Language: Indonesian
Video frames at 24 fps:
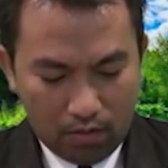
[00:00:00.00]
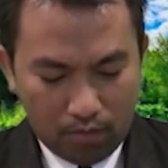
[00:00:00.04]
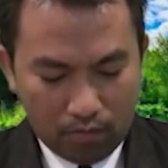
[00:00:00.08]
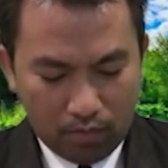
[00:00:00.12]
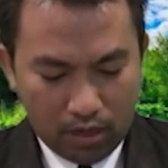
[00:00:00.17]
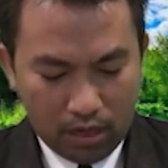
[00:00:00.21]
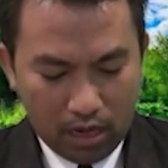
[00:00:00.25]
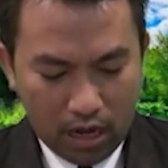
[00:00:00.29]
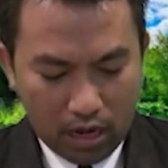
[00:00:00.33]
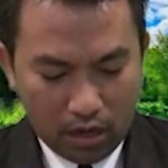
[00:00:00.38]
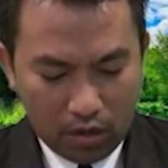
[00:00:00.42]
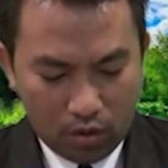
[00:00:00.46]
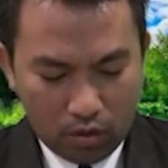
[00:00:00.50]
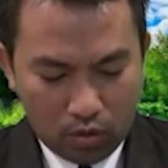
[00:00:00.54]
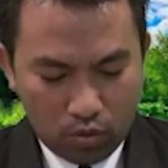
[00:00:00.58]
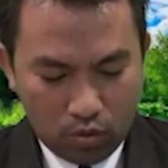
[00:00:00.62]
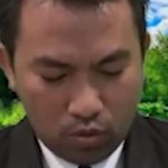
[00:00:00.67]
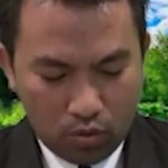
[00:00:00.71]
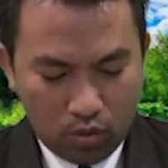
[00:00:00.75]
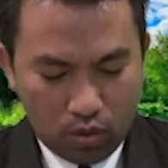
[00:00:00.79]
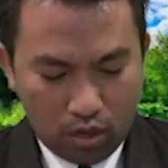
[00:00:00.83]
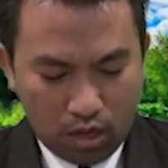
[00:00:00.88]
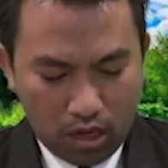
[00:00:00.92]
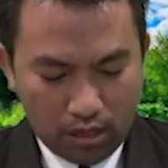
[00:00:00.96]

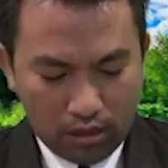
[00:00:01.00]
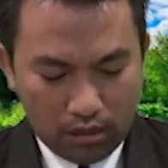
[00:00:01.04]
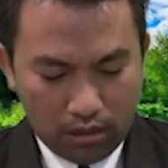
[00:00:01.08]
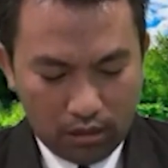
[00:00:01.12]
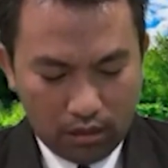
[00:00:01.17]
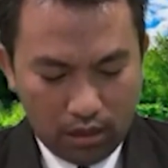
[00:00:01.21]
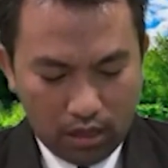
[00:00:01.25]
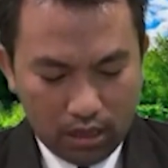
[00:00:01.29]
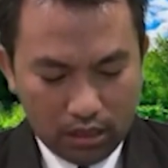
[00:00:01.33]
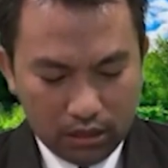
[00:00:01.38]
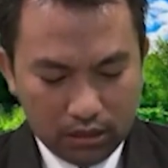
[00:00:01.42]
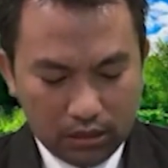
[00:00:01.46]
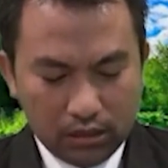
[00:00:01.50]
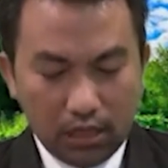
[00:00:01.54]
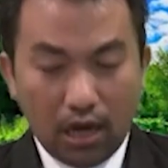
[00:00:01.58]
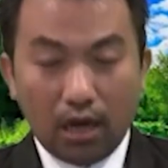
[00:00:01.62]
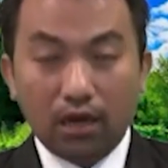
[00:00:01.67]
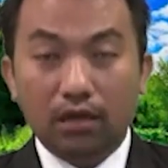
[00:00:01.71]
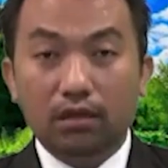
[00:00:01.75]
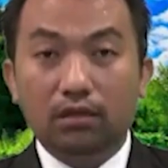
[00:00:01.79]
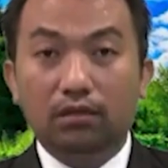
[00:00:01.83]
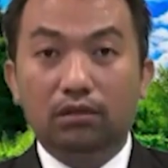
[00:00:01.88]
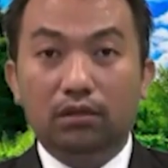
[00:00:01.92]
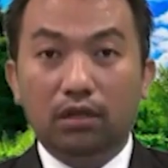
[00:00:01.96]
melakukan
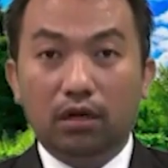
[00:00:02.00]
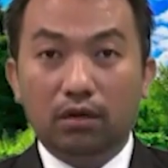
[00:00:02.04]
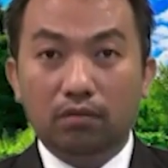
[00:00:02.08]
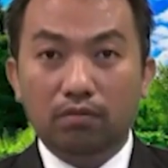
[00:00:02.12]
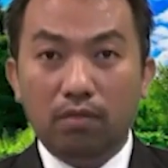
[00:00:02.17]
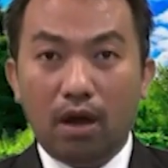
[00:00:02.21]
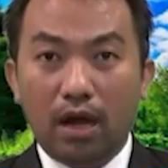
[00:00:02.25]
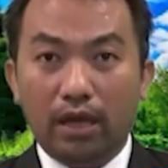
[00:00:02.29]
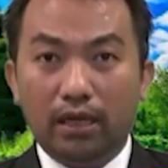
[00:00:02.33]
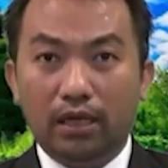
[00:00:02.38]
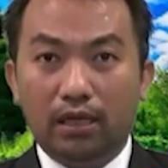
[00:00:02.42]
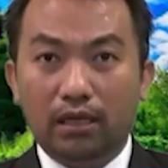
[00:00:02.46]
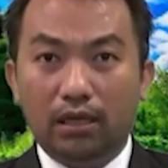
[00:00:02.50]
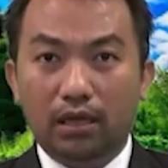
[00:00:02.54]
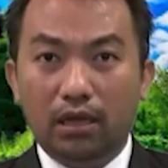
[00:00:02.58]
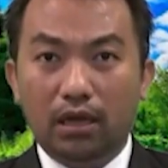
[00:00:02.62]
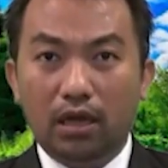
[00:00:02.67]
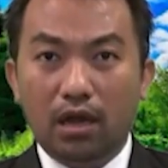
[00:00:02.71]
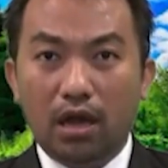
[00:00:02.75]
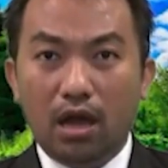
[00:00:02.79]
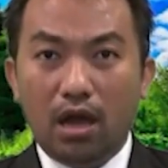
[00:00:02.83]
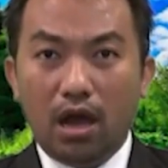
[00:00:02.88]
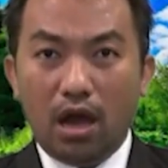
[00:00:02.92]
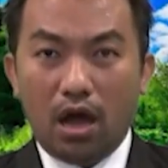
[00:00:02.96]
yang terbaik,
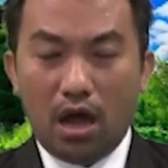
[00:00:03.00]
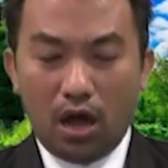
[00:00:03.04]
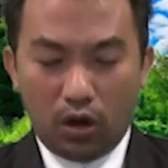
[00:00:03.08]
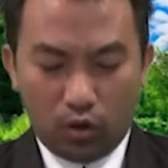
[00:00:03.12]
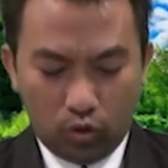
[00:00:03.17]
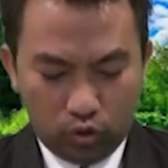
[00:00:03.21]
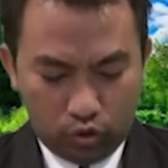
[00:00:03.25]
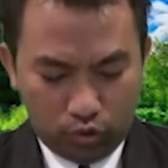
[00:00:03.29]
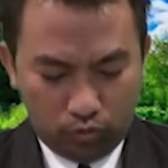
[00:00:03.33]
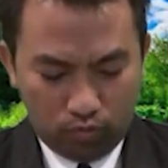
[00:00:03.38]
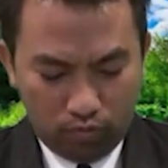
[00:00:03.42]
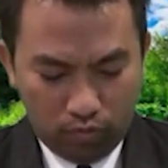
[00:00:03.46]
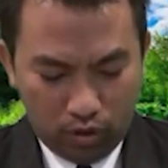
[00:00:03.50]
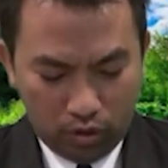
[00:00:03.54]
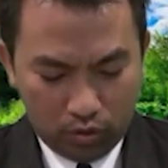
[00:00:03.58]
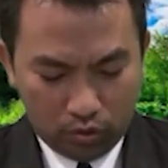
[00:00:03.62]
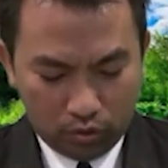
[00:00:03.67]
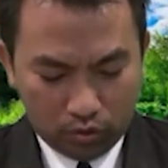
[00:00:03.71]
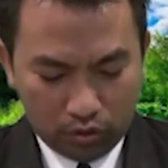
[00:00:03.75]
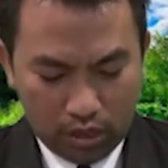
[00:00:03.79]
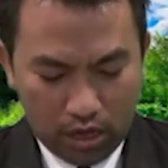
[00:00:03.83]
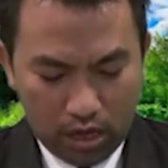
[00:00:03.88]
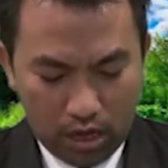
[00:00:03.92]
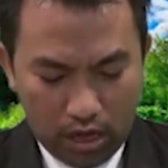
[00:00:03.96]
harus
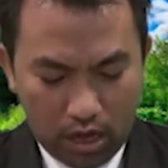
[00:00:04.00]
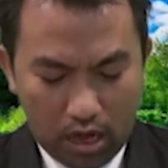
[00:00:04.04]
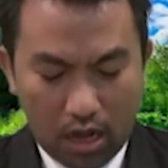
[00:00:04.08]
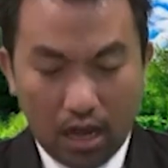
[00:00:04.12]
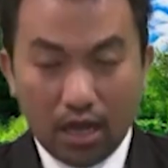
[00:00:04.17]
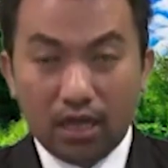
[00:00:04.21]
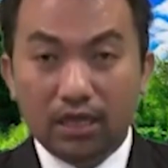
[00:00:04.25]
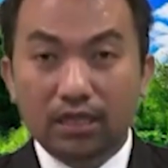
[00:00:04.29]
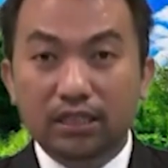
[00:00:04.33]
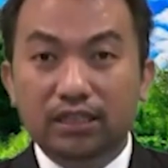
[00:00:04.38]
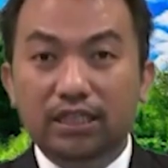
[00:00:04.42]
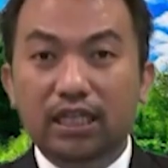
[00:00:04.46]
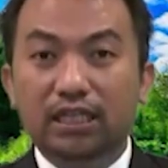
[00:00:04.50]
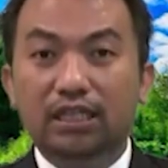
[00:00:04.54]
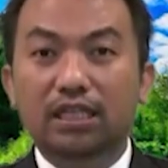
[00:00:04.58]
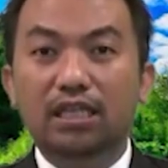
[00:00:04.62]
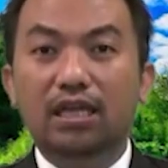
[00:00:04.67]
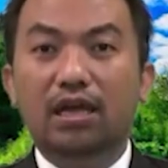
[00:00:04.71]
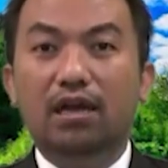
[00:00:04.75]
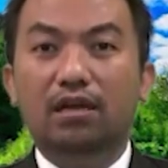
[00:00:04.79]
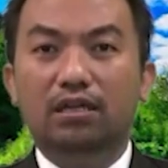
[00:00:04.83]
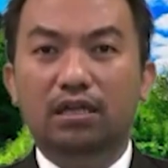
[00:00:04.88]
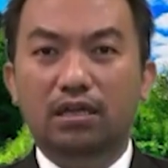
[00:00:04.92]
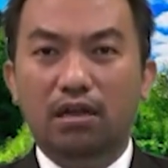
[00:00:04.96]
berusaha
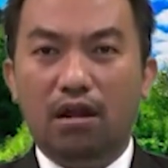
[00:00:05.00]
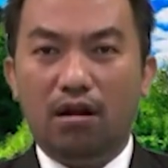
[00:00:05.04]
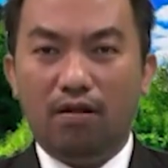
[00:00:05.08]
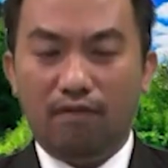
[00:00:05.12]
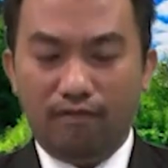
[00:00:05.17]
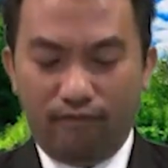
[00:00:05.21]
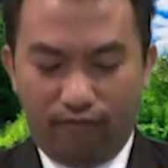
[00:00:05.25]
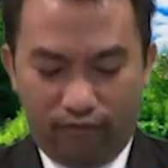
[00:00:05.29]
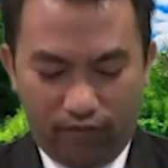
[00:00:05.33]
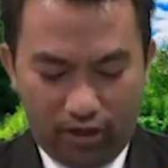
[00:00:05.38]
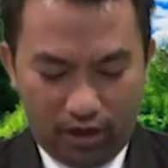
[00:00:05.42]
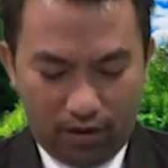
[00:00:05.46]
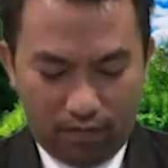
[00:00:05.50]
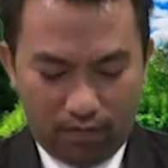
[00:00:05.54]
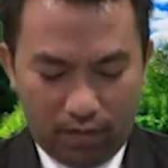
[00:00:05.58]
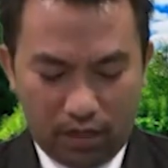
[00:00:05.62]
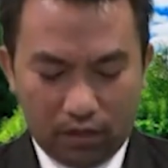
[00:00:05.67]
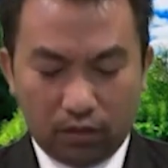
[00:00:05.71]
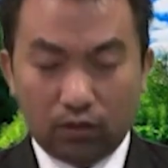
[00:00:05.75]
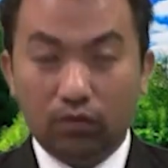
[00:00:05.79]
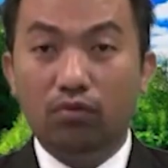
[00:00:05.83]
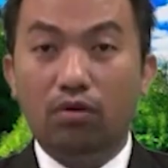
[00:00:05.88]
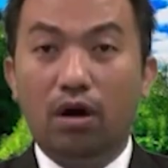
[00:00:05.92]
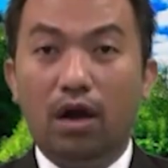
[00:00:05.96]
setia di dalam
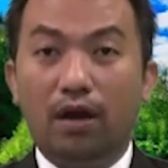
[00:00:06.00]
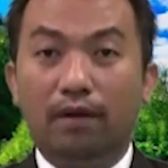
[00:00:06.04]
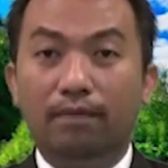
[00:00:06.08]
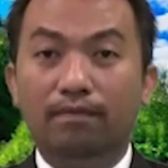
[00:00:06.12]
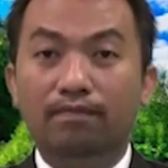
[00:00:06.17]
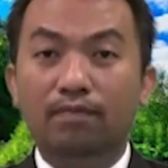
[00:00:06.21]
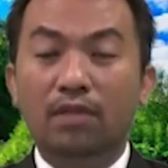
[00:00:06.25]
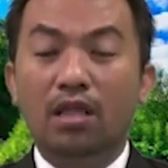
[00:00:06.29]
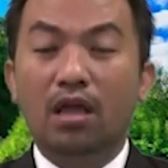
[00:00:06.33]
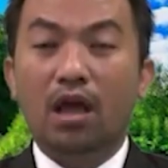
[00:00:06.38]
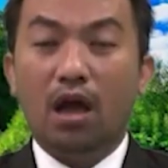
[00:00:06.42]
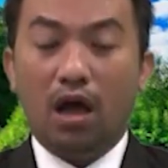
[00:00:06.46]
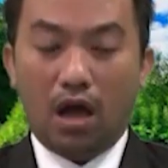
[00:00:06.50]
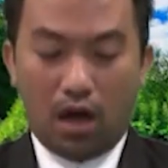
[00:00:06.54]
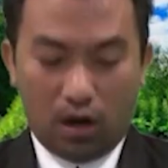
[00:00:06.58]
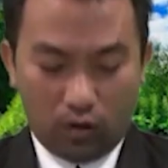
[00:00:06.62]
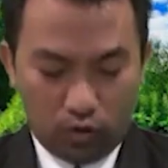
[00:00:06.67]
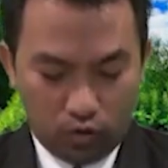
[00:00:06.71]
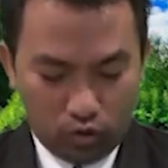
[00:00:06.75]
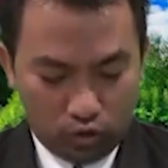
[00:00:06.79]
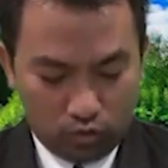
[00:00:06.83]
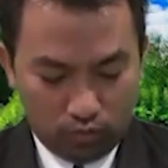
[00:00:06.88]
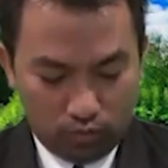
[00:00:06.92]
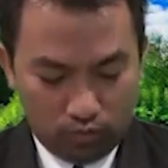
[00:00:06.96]
firman Tuhan,
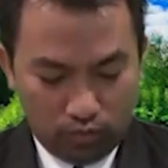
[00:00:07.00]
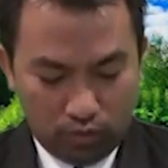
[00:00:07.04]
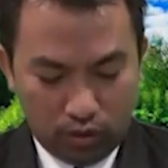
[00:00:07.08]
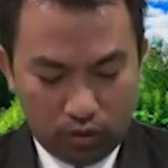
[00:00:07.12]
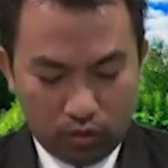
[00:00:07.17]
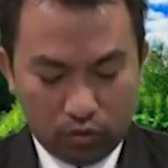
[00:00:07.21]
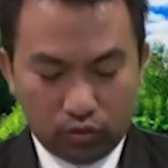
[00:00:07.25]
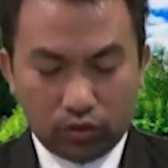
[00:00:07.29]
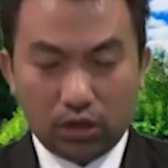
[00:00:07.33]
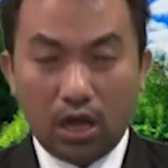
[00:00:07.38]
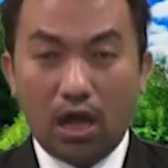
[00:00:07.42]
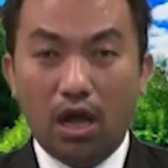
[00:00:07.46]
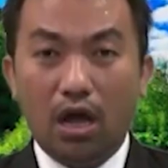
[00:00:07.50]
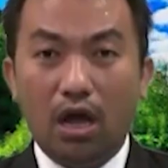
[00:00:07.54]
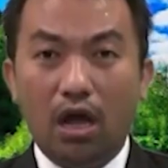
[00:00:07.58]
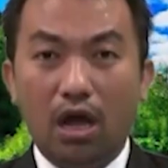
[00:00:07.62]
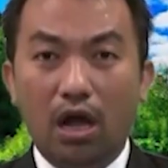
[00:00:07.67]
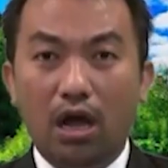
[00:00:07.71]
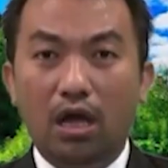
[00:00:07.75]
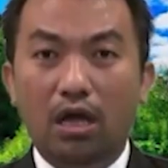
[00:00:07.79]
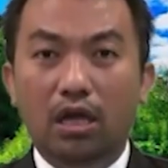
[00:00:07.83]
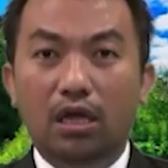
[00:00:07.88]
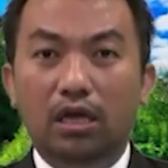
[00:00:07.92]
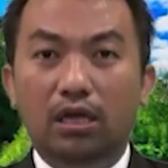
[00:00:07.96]
harus
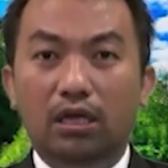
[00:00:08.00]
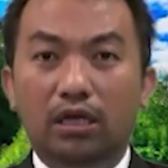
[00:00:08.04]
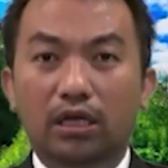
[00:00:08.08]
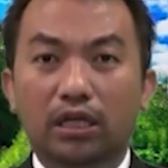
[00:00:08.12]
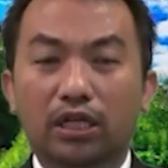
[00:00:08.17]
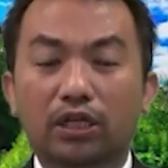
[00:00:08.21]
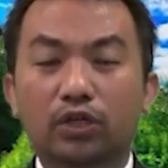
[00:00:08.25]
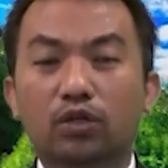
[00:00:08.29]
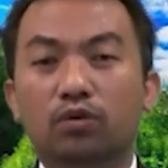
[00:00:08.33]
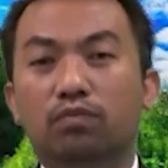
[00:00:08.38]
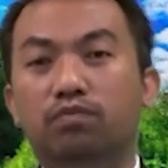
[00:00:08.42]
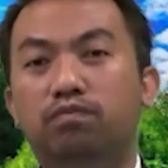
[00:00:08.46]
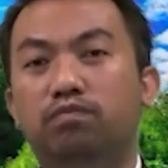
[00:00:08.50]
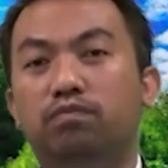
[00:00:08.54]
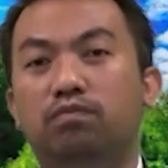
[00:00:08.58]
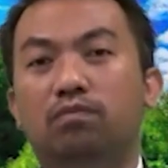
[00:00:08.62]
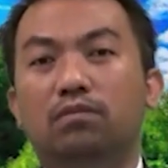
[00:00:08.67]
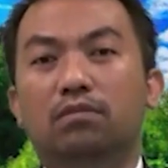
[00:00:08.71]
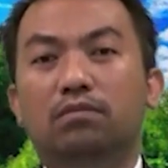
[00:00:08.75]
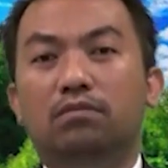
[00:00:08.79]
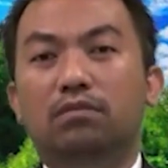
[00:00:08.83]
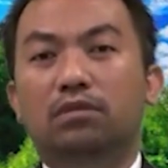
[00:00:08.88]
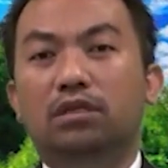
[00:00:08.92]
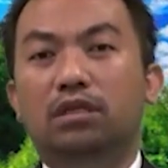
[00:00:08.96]
berusaha hidup
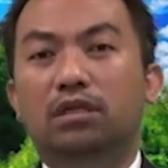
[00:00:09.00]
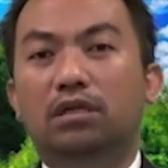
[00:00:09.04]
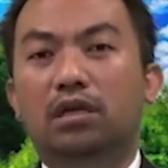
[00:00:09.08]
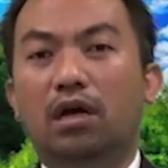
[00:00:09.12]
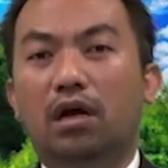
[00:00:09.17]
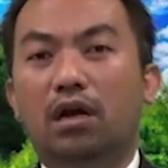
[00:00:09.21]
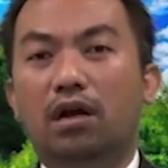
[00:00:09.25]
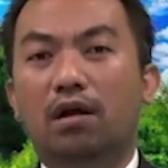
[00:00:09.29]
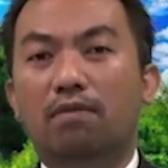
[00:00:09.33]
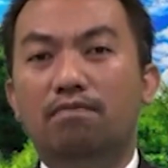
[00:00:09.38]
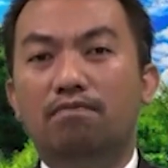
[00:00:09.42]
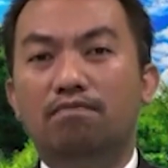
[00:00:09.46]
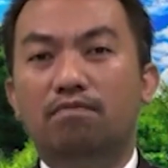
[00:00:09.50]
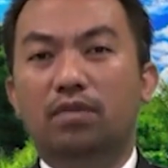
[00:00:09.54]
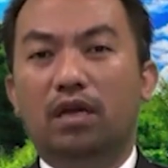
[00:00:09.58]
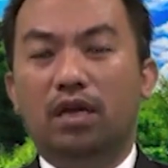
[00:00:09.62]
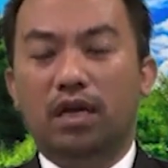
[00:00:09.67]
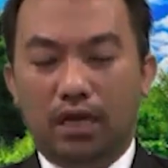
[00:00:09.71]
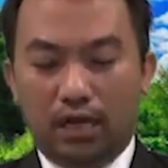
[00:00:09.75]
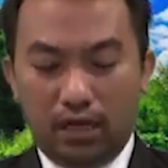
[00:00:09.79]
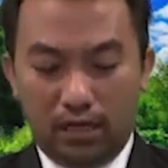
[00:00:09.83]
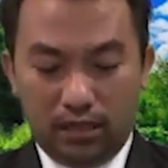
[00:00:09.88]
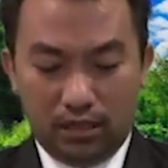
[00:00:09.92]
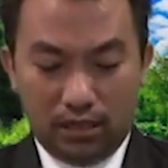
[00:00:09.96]
di dalam
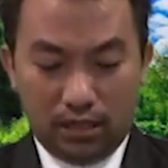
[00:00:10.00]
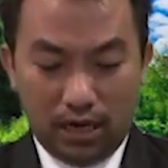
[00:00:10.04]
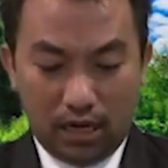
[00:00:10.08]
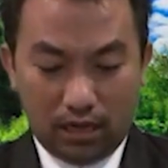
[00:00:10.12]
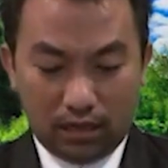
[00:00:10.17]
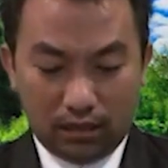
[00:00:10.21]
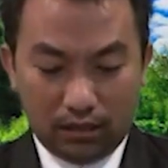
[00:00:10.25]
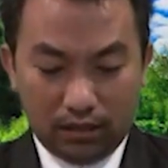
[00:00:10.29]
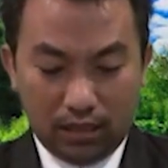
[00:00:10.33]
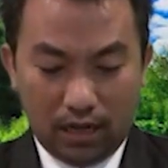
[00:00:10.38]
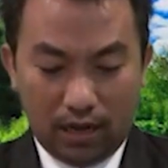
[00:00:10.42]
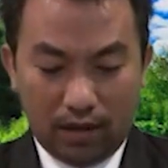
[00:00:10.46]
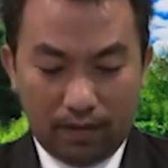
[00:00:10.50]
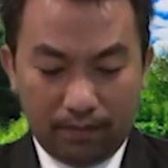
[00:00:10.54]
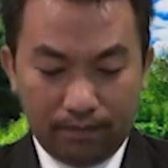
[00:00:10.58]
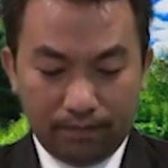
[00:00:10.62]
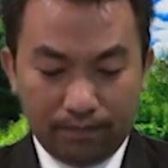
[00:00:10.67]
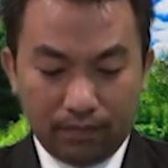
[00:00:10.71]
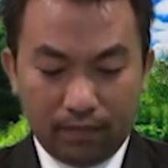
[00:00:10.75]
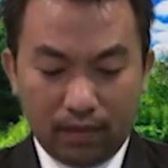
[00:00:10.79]
kehendaknya.